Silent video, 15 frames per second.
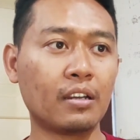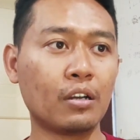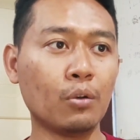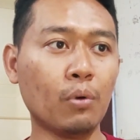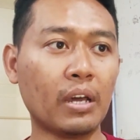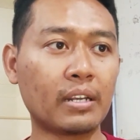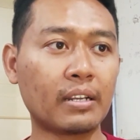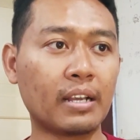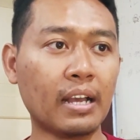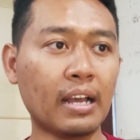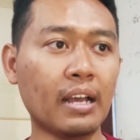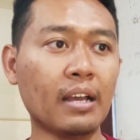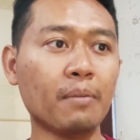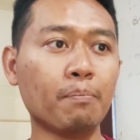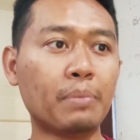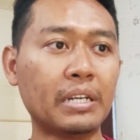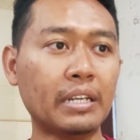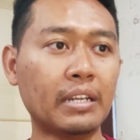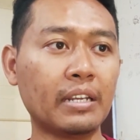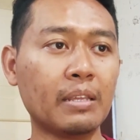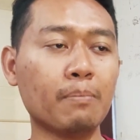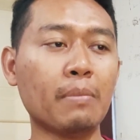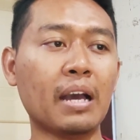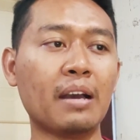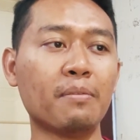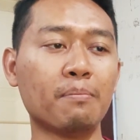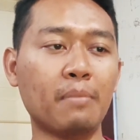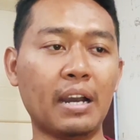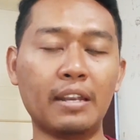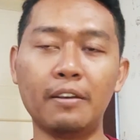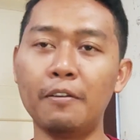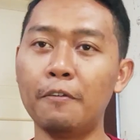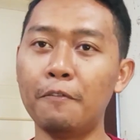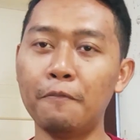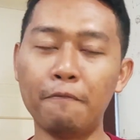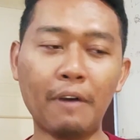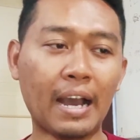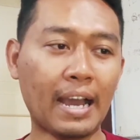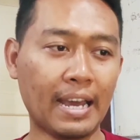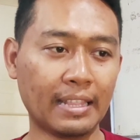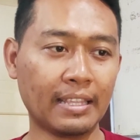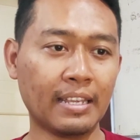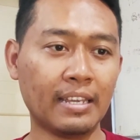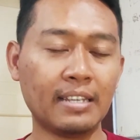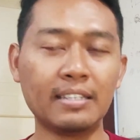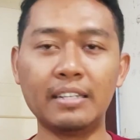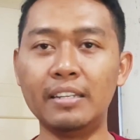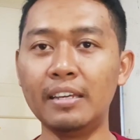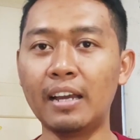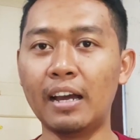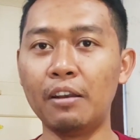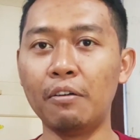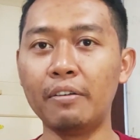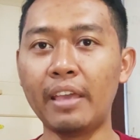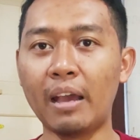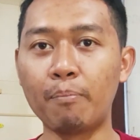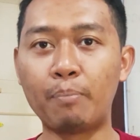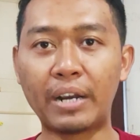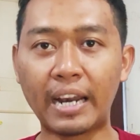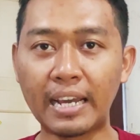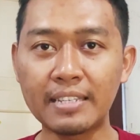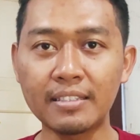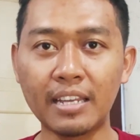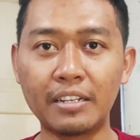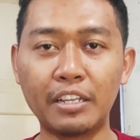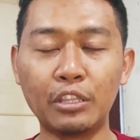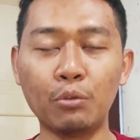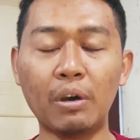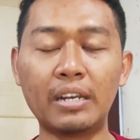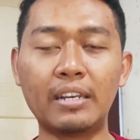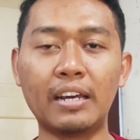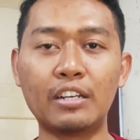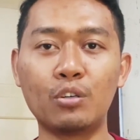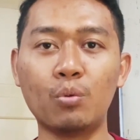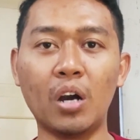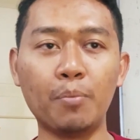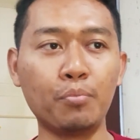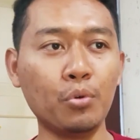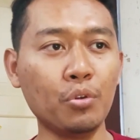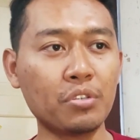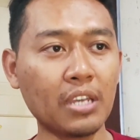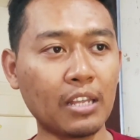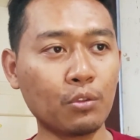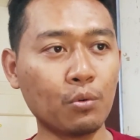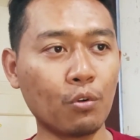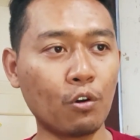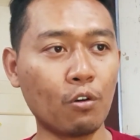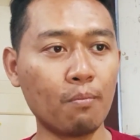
keluarga penerima manfaat. Jadi kalau yang beras tadi itu ada 21,3